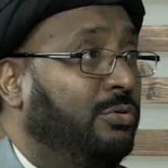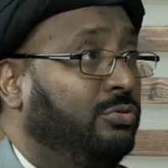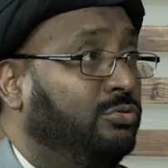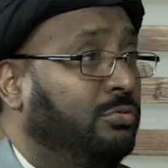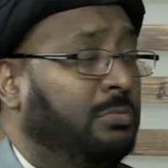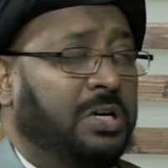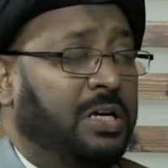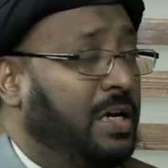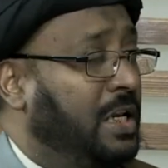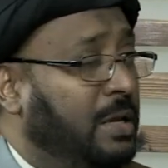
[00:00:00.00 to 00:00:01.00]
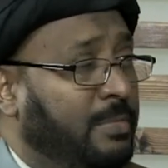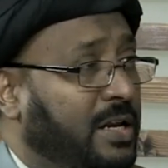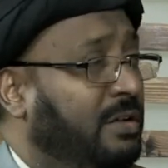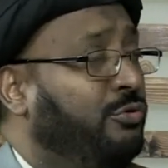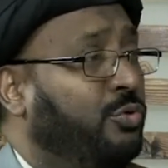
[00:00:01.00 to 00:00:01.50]
الكتب إنما
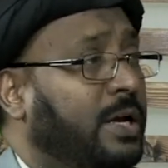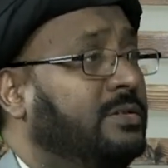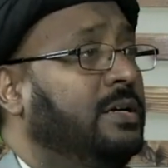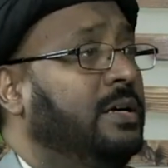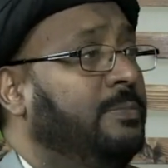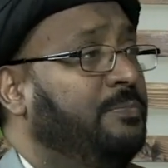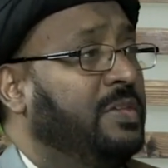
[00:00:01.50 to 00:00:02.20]
نفوا رأسا